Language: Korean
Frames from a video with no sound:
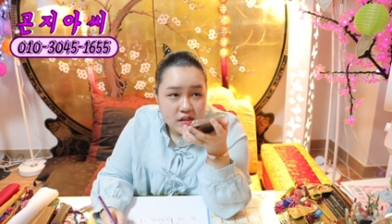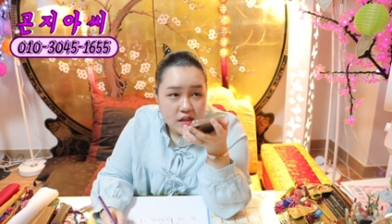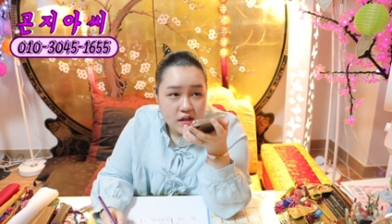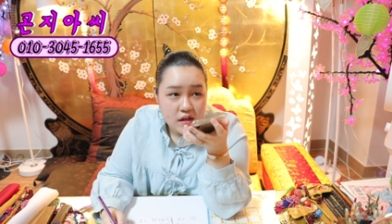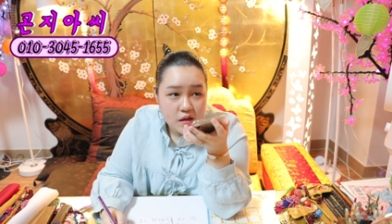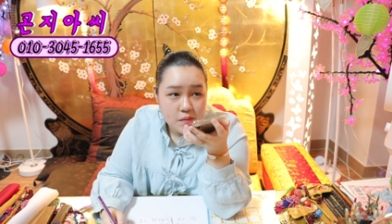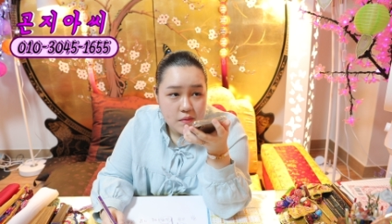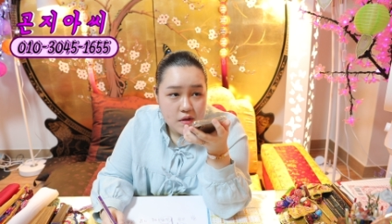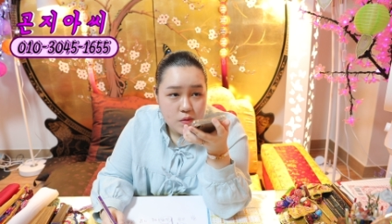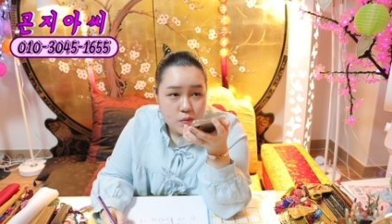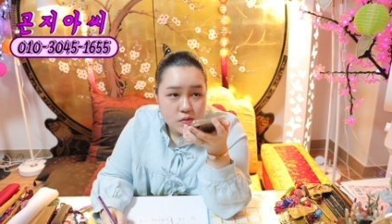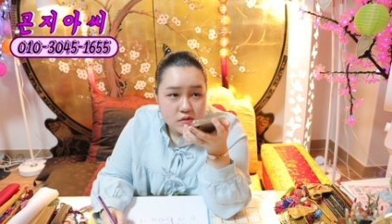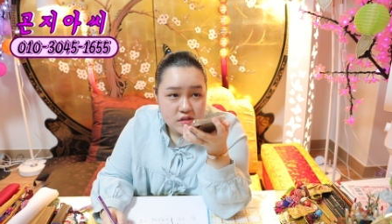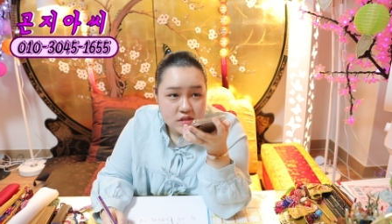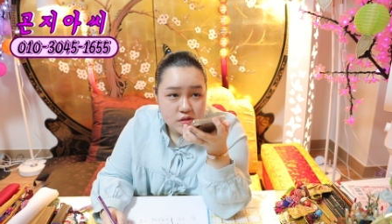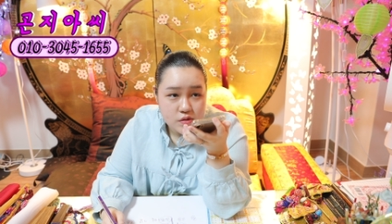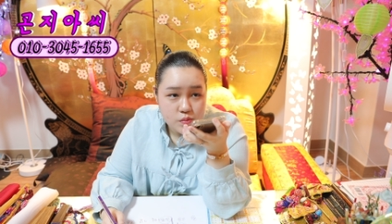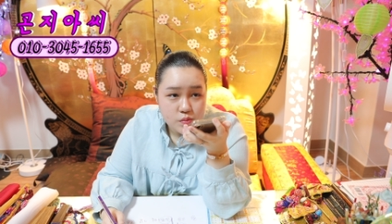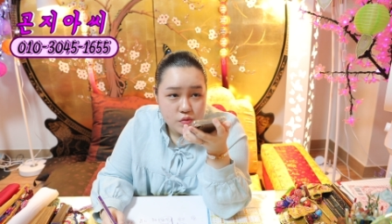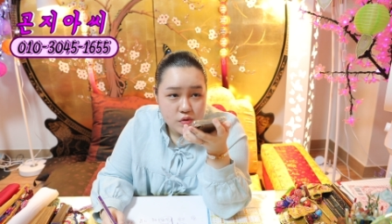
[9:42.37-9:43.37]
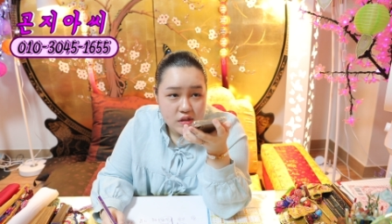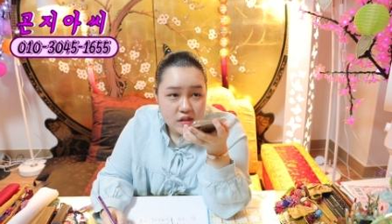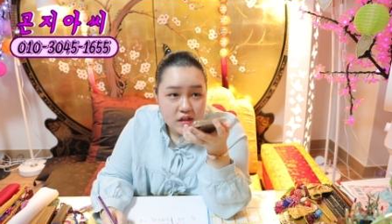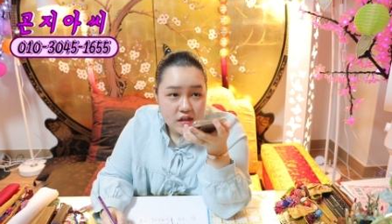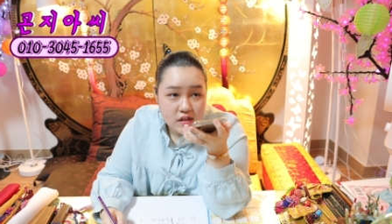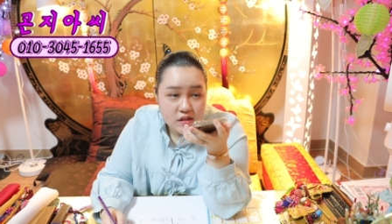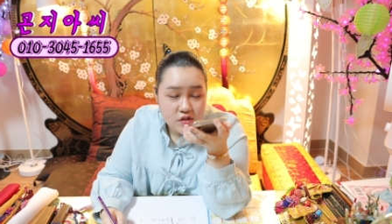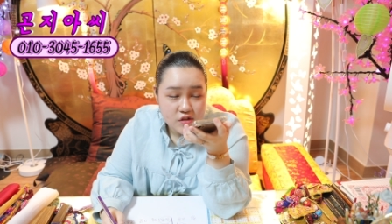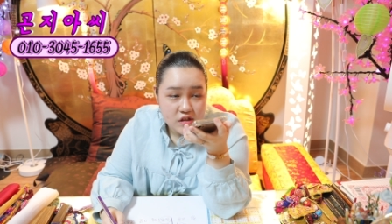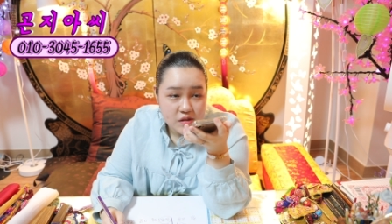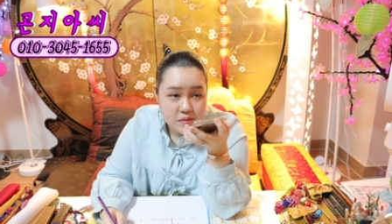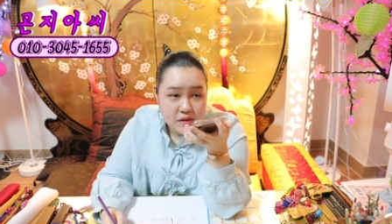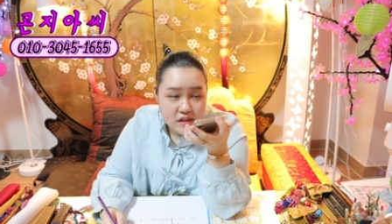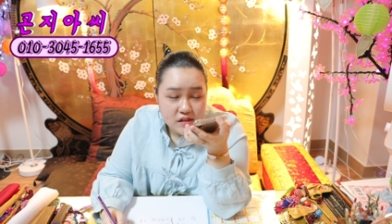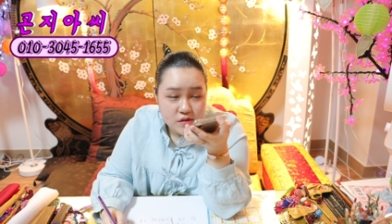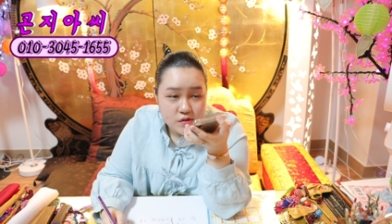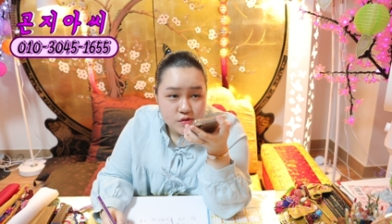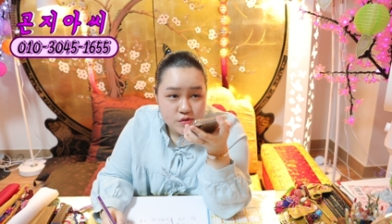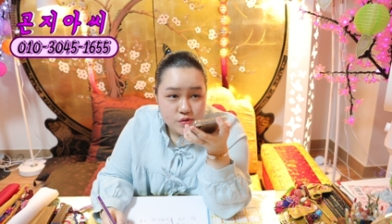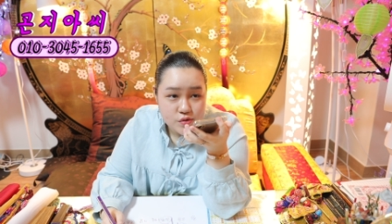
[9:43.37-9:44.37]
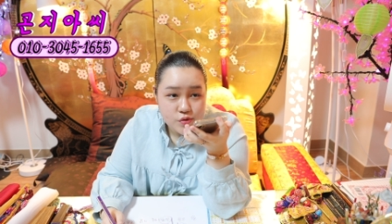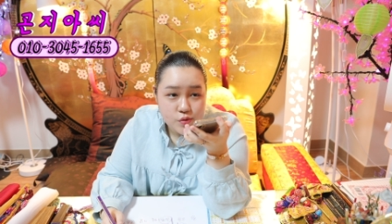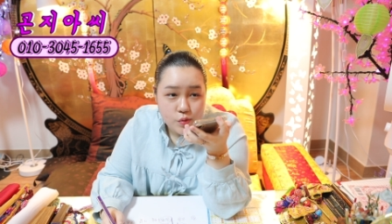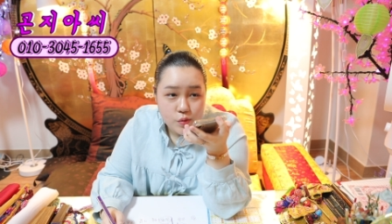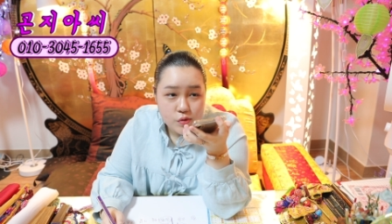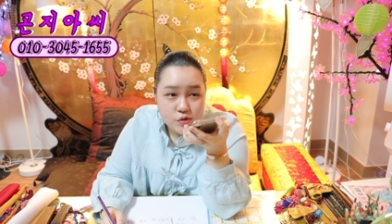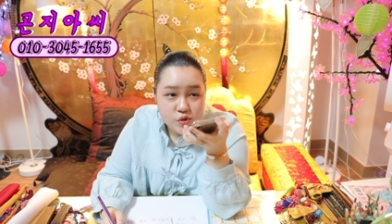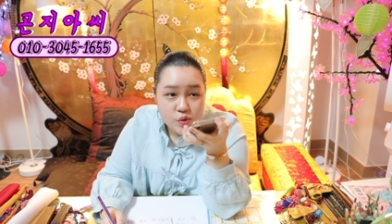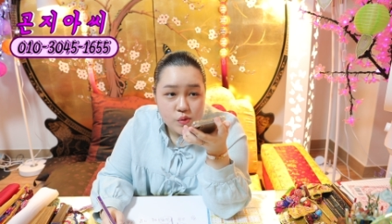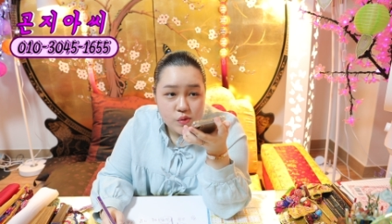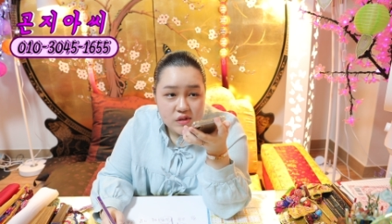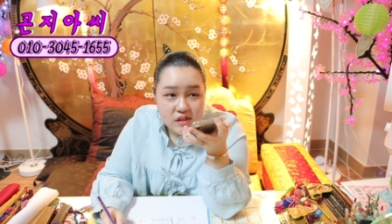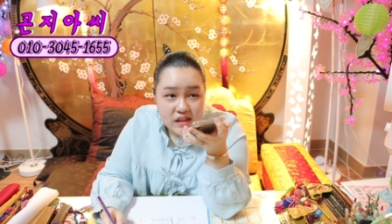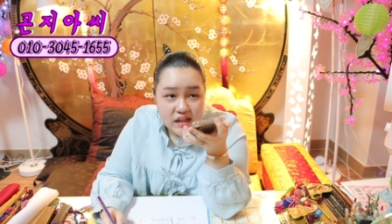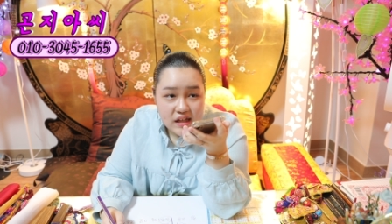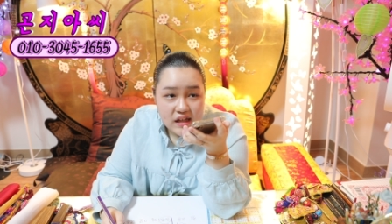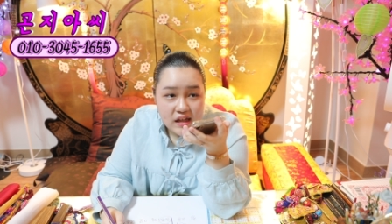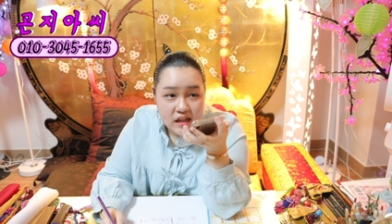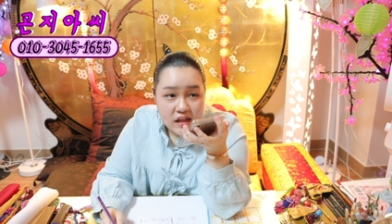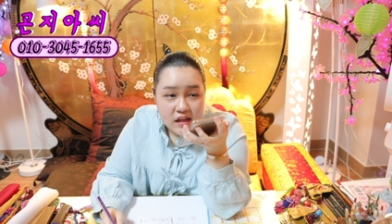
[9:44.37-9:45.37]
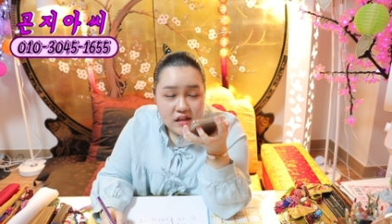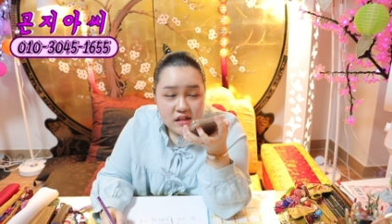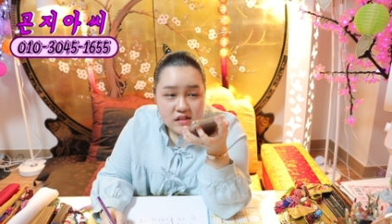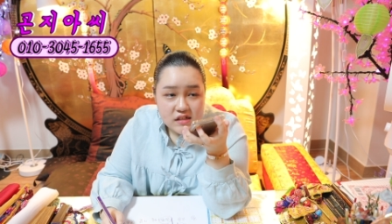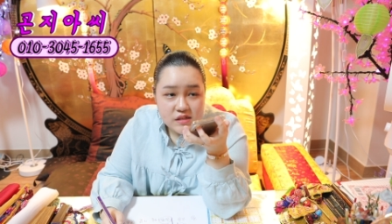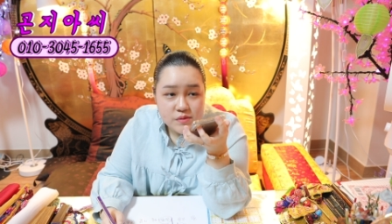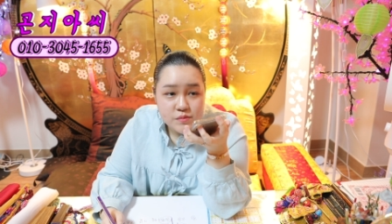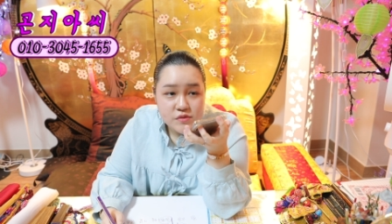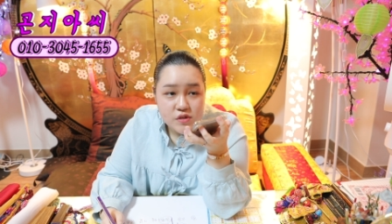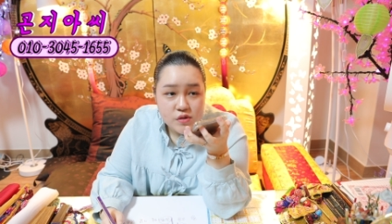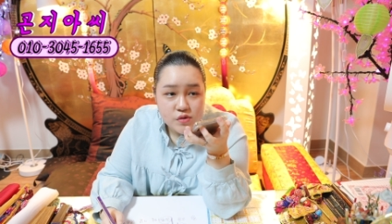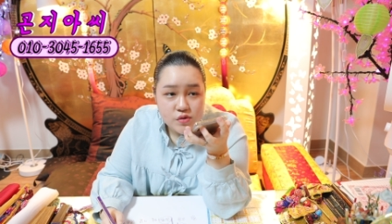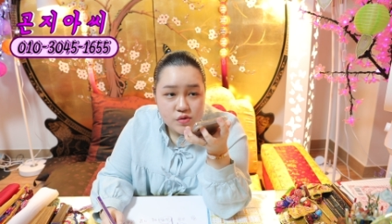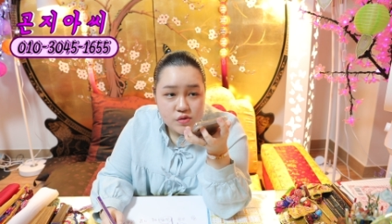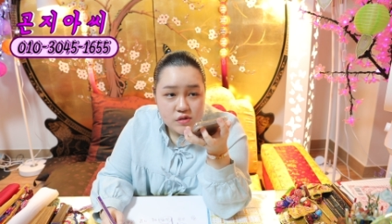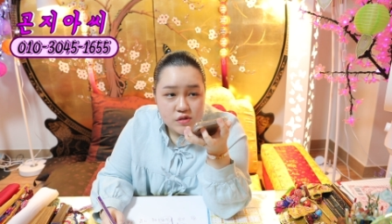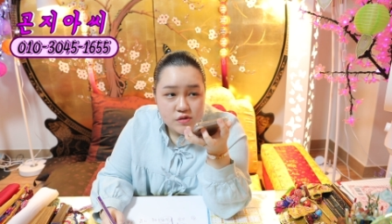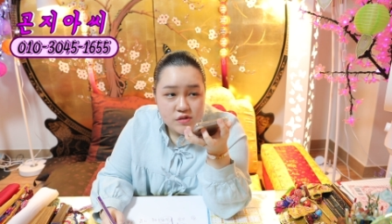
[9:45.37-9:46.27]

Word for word: 사람에 꽂히고 뭐 인간 열입하는 것도 좋고 좋은데 금전도 네.